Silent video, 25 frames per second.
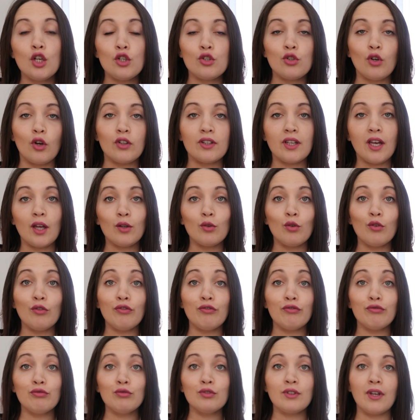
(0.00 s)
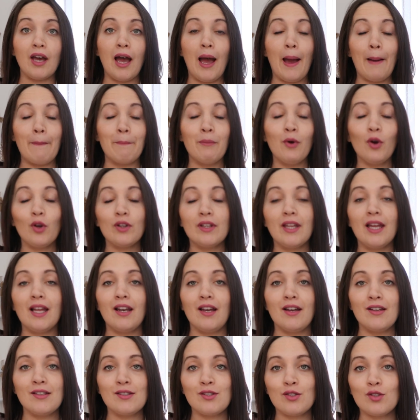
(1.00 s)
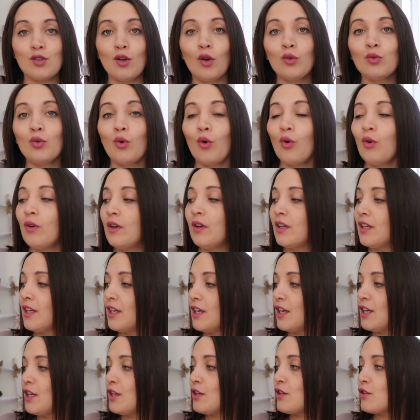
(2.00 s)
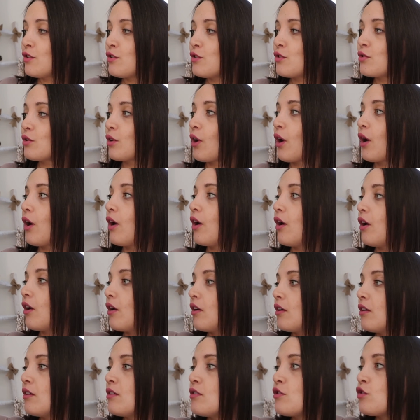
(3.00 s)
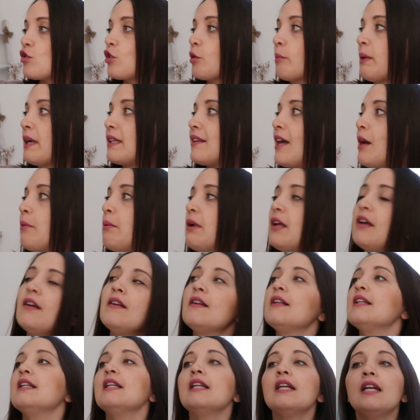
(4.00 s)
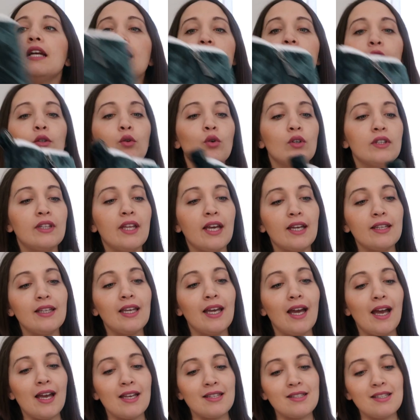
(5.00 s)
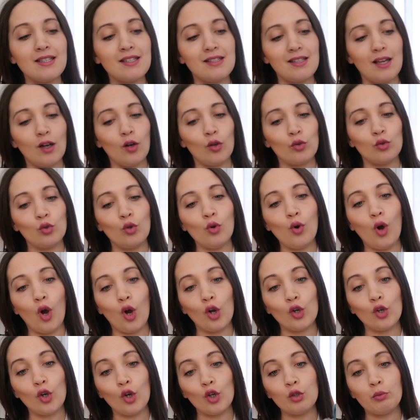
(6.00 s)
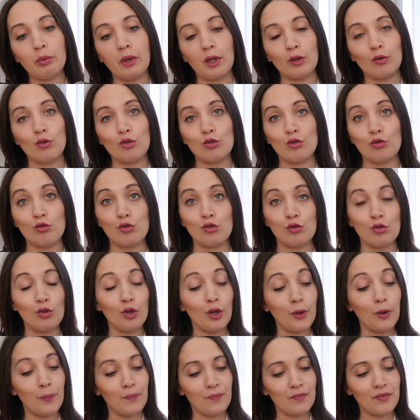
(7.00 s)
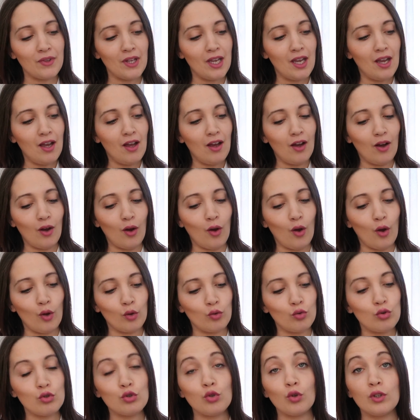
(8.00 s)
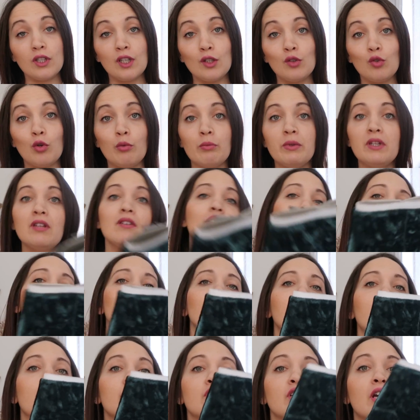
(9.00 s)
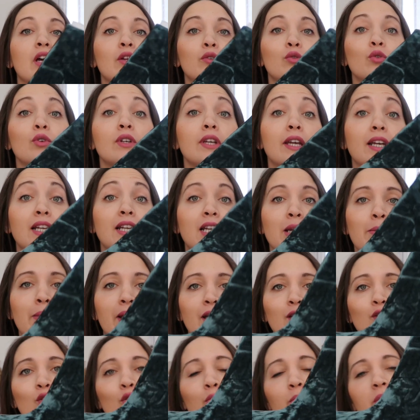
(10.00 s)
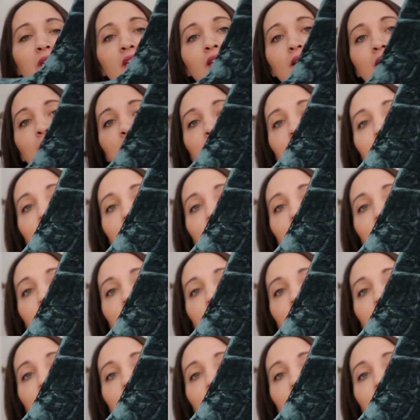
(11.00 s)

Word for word: Je suis en train de foutre un bordel sans mot sur, euh, sur ma table. Et donc dernier article Zalando, encore une paire de chaussures. Euh, toujours des Tommy, en ce moment j'ai un truc avec la marque Tommy.